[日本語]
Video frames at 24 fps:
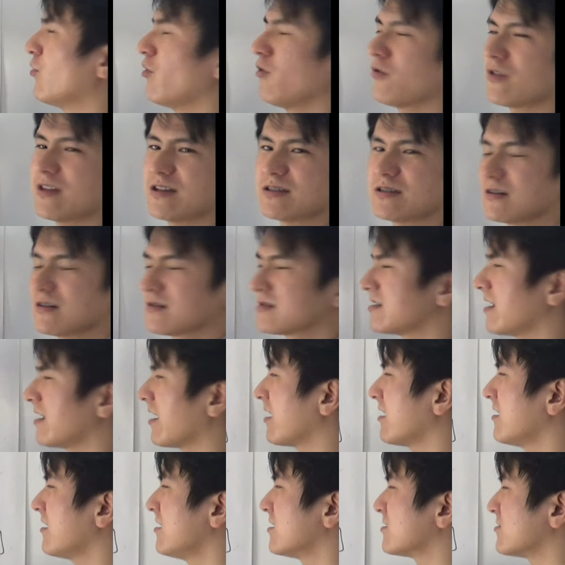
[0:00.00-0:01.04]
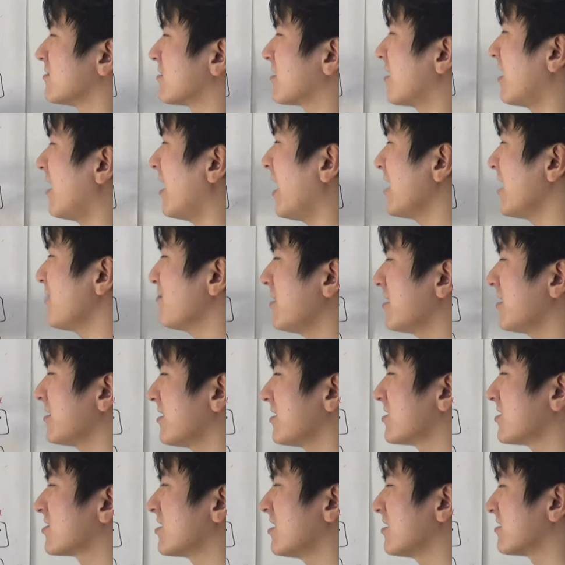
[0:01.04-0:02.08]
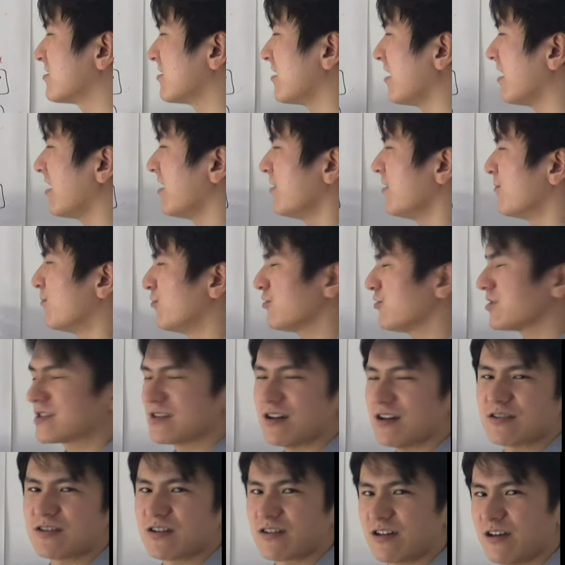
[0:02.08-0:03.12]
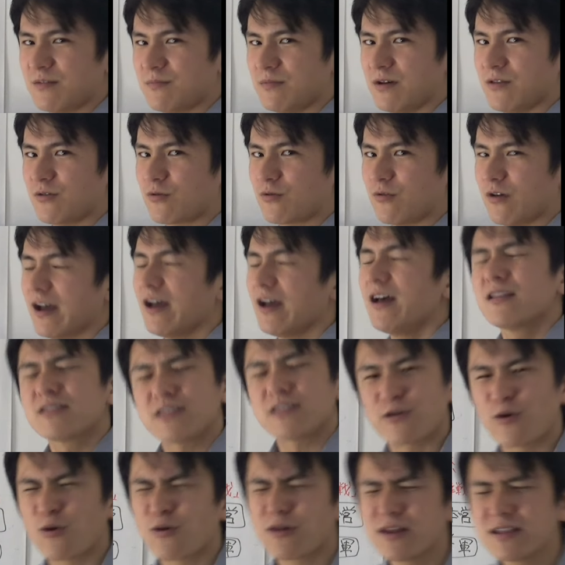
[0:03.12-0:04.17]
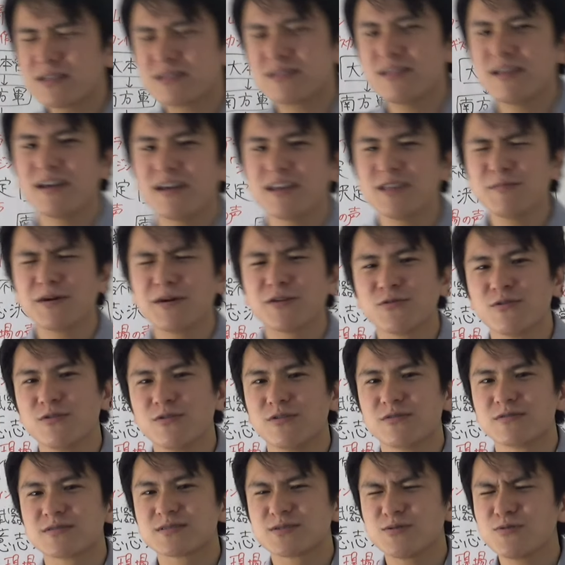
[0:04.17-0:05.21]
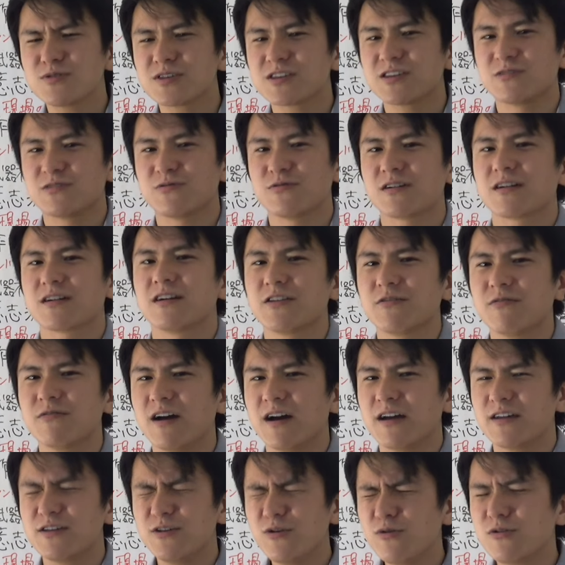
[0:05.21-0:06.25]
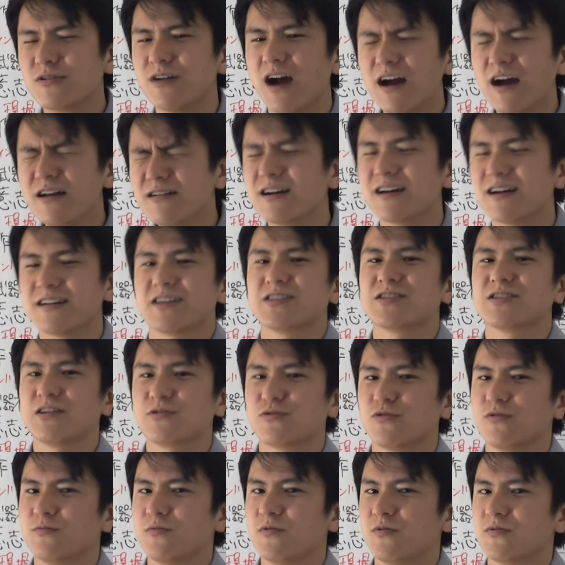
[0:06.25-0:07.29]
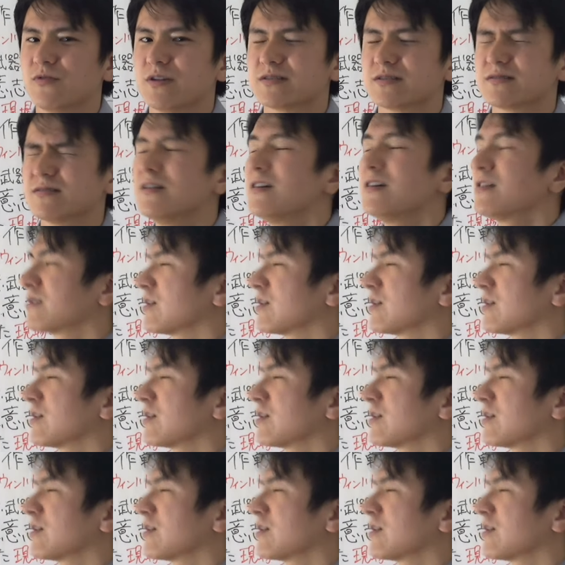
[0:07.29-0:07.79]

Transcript: 謀な作戦それから曖昧な意思決定無視された現場の声でこれって今の組織の中ではよくある話だと思うんです